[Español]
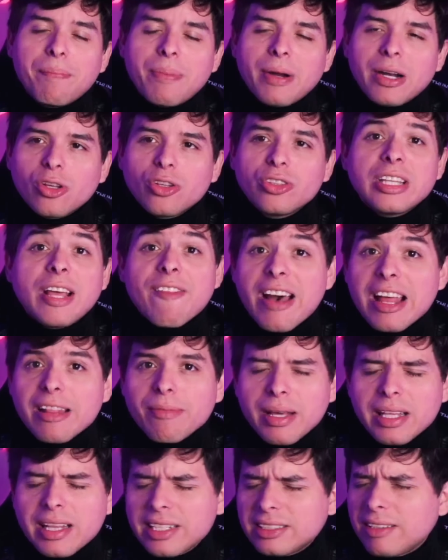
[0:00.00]
perdón, de
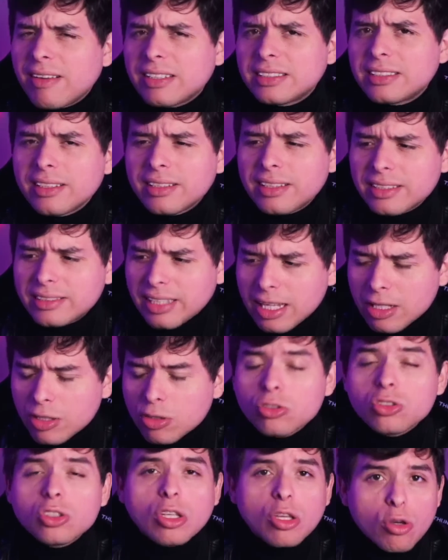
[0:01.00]
Batman hace bastantes
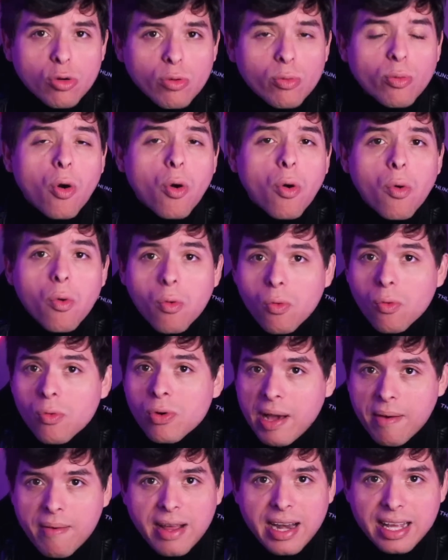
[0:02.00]
años y hubo
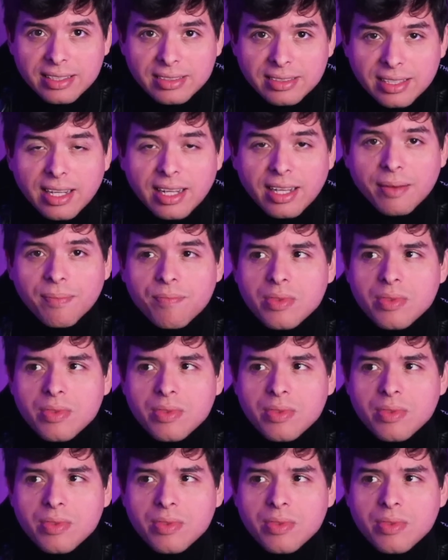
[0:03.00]
una balacera.